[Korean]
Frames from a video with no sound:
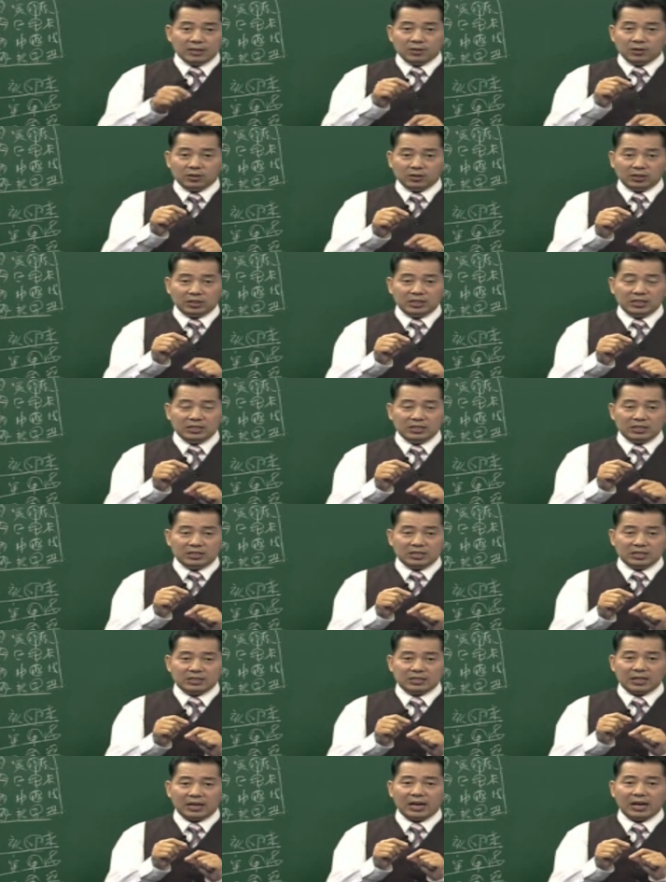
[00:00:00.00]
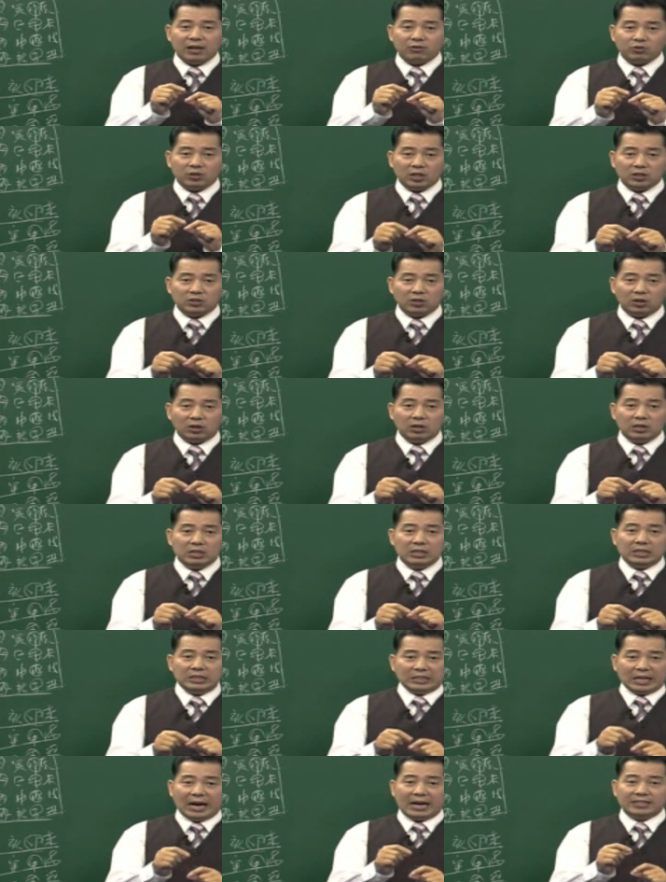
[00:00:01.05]
여기서 인신사회 중에서
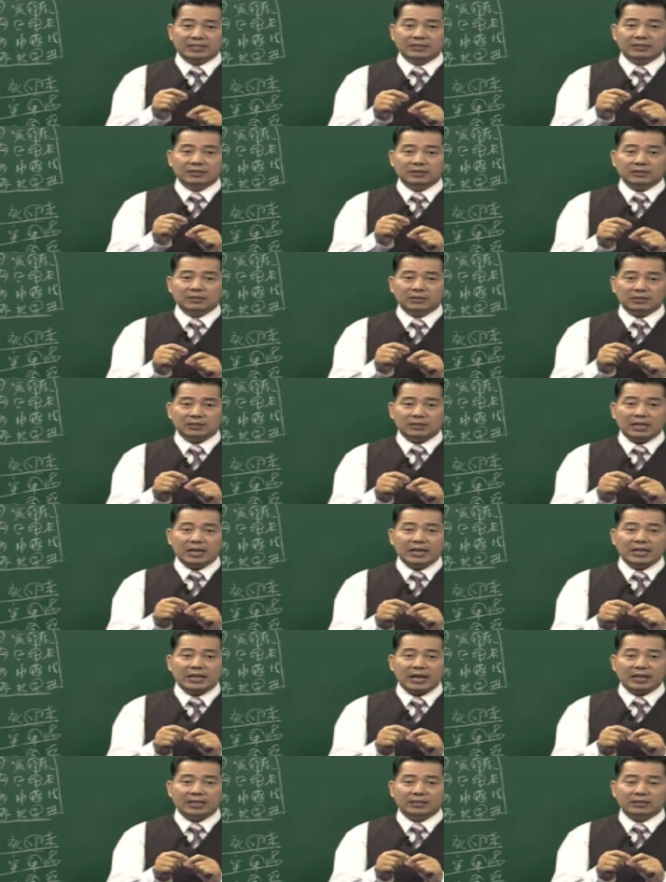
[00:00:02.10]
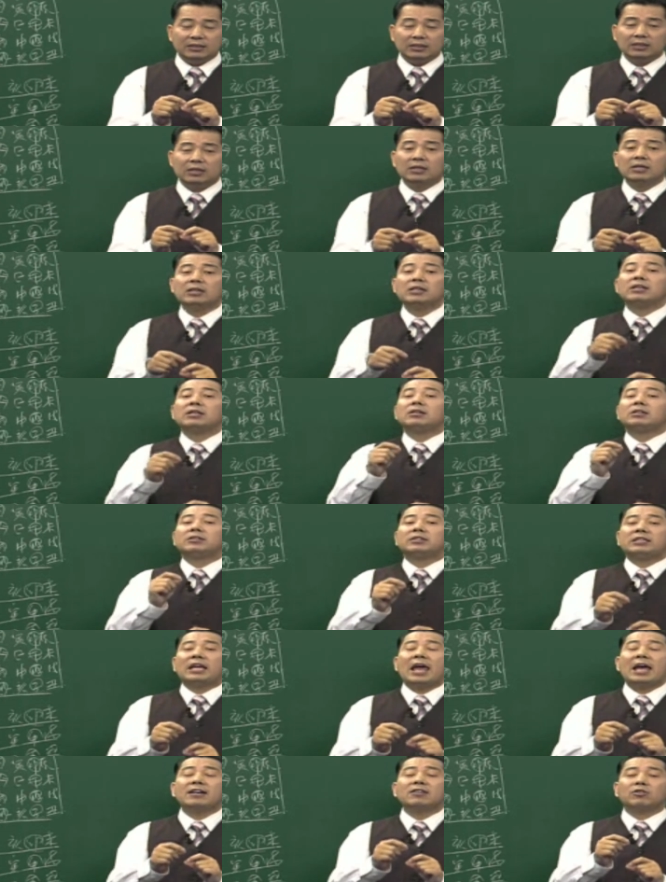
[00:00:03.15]
다른 세 개는
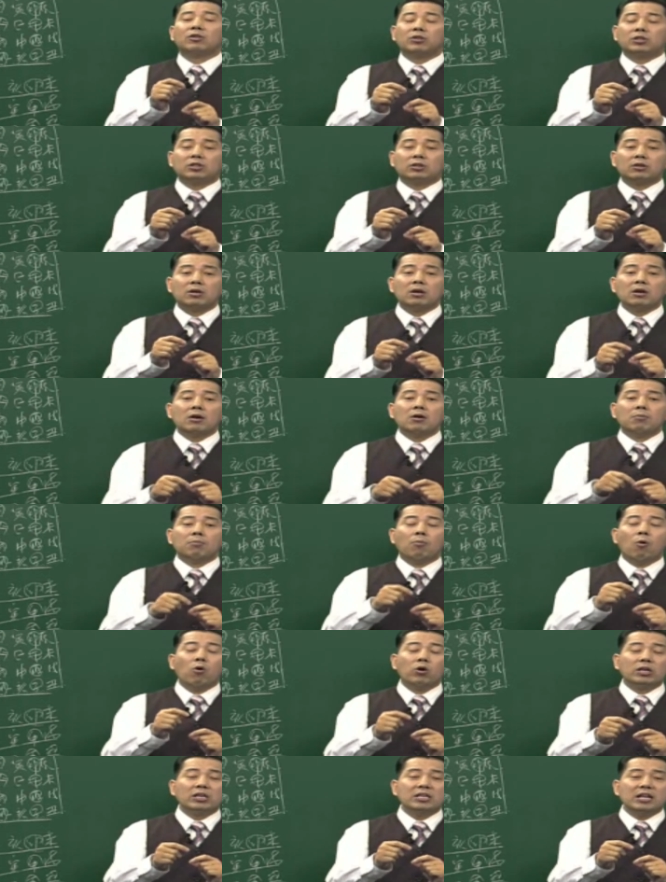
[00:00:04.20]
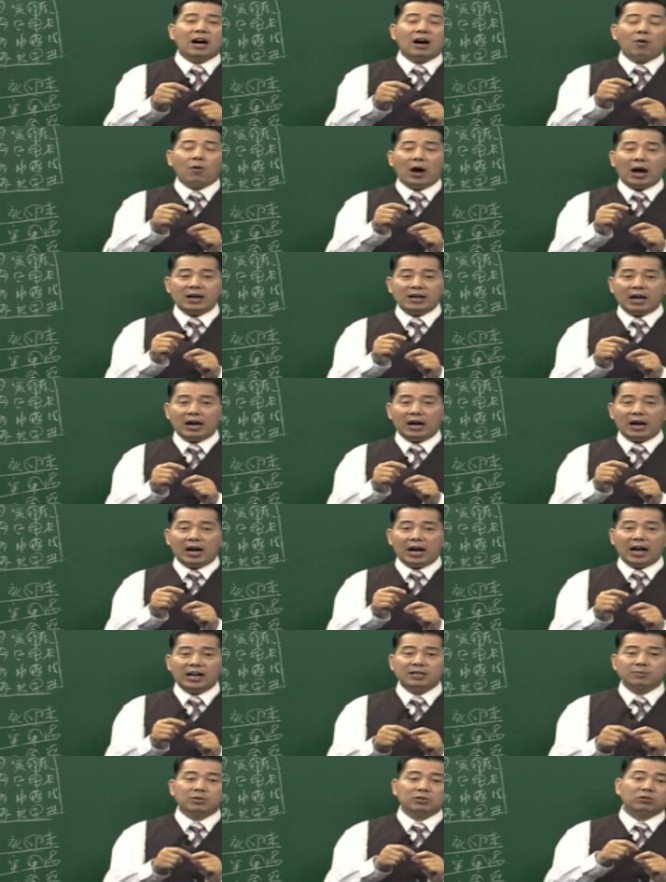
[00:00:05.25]
생으로 즉 목이나 화나
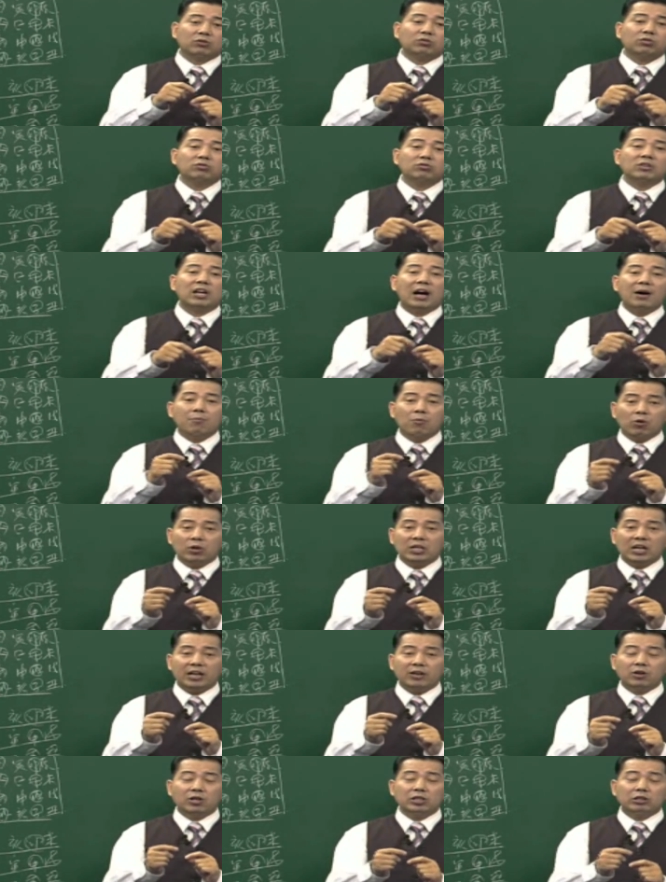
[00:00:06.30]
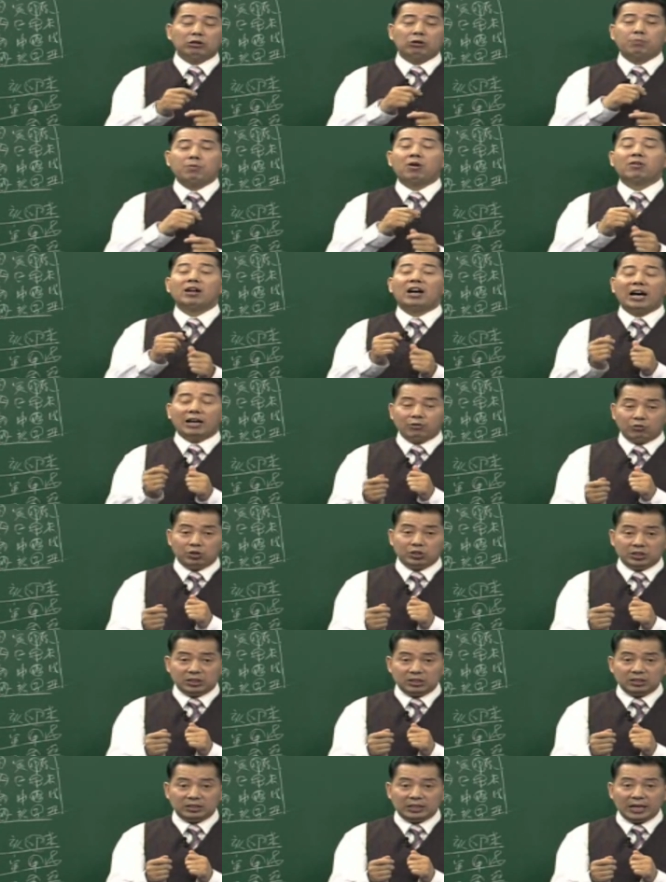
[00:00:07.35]
아니면 수나 목이나 이런 식으로 변화가
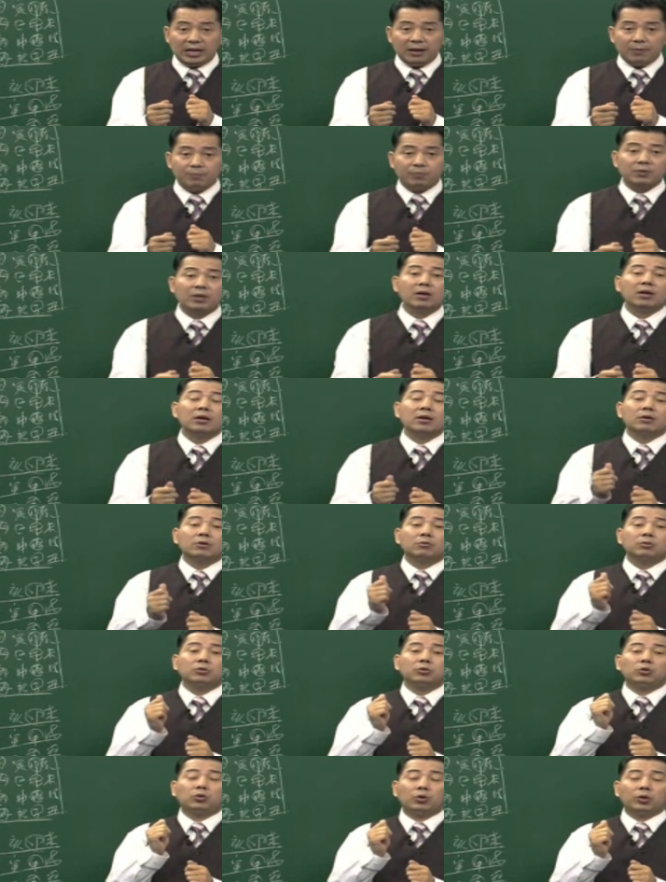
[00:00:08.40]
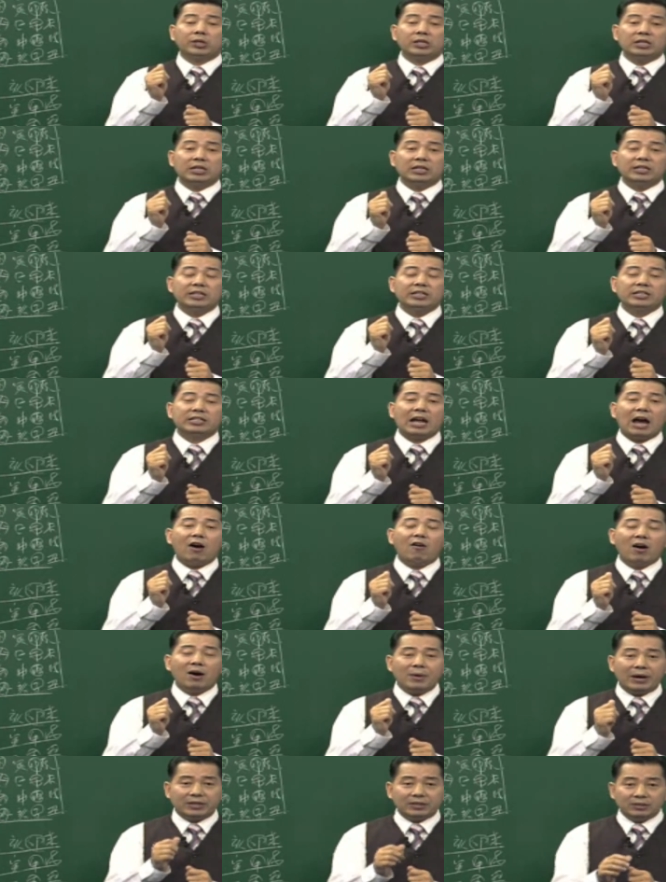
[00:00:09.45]
이루어지는데 유독이 이
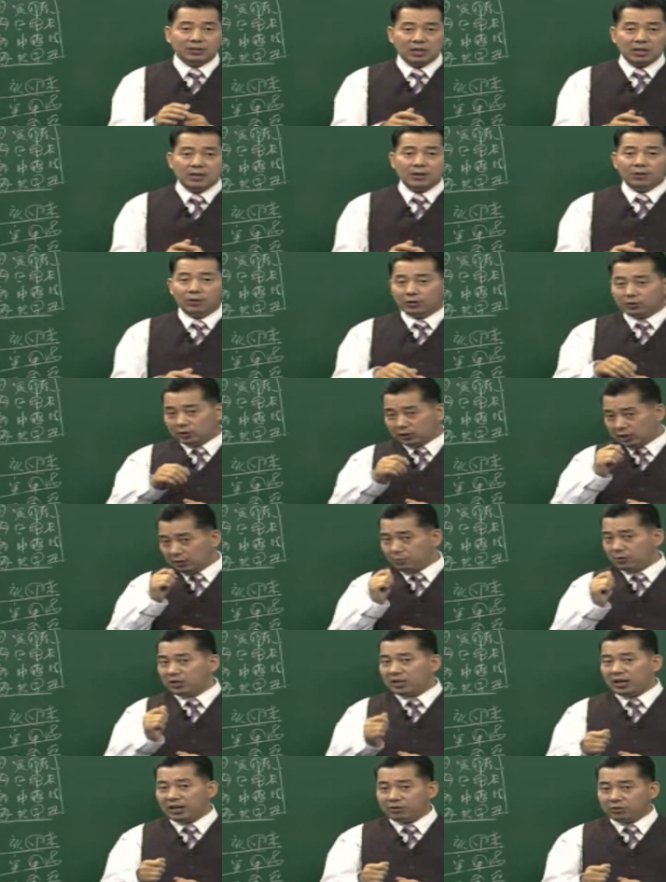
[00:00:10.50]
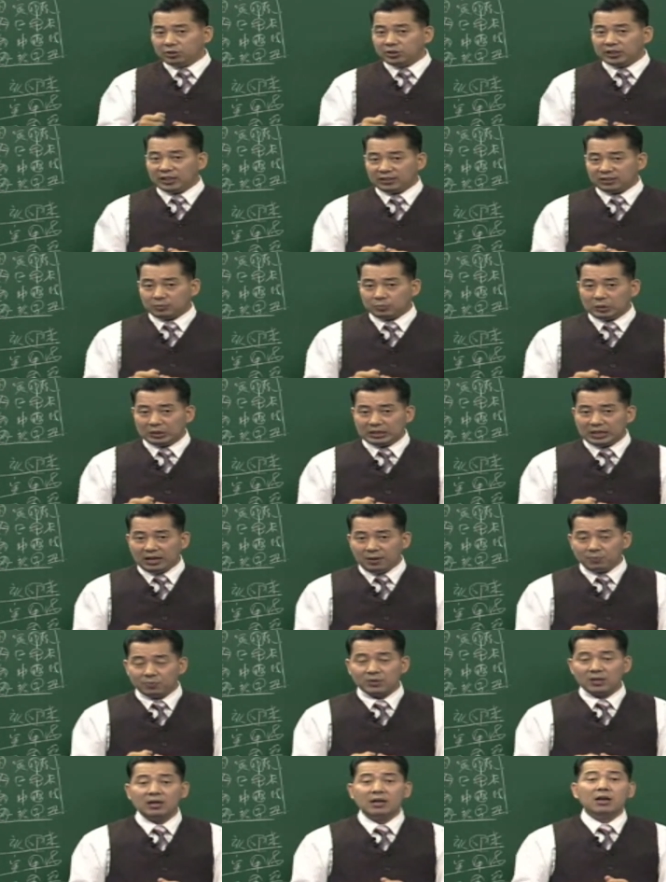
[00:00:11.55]
사화만은 어떻게 변화가 이루어진다
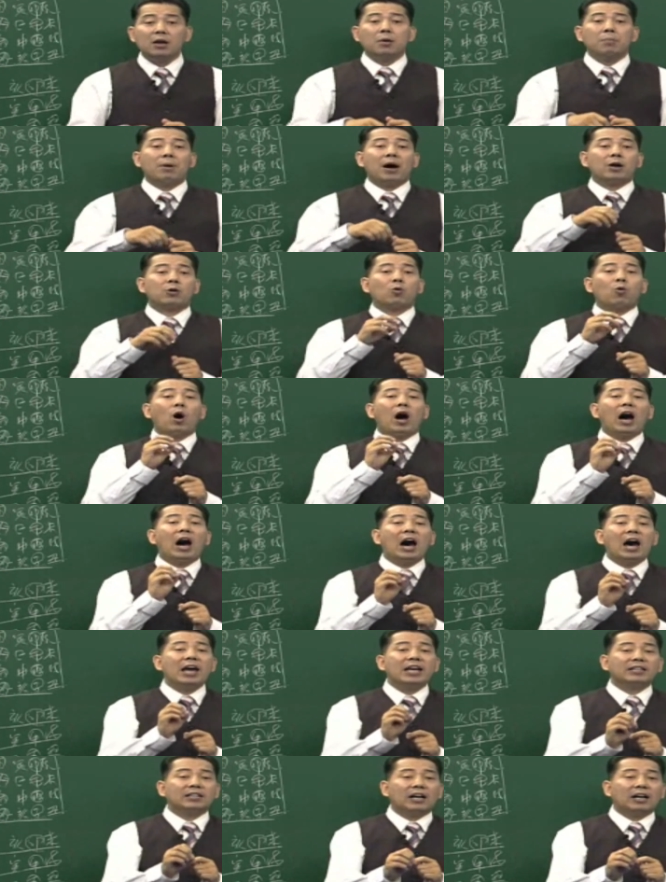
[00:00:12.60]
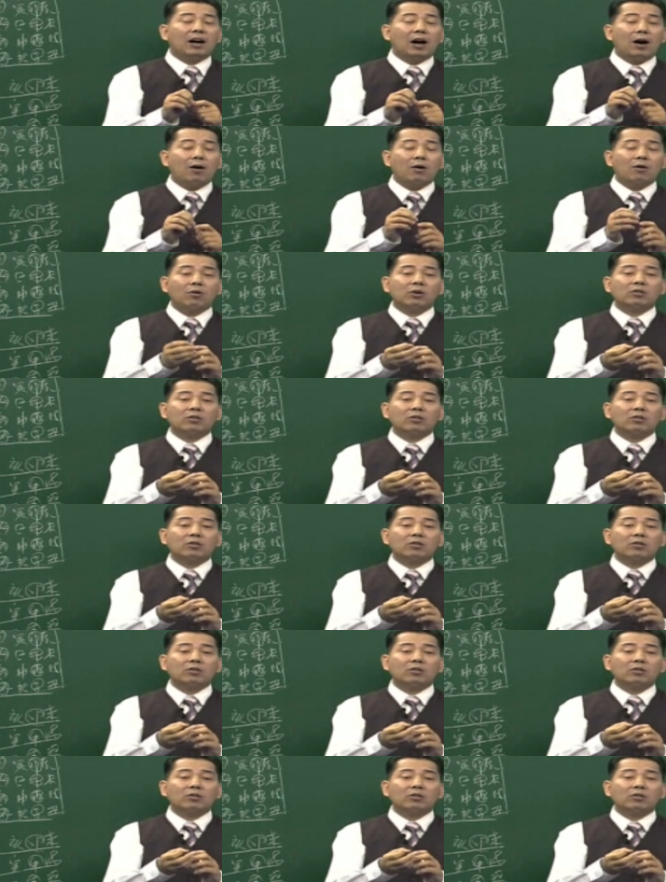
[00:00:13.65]
했습니까? 바로 화에다가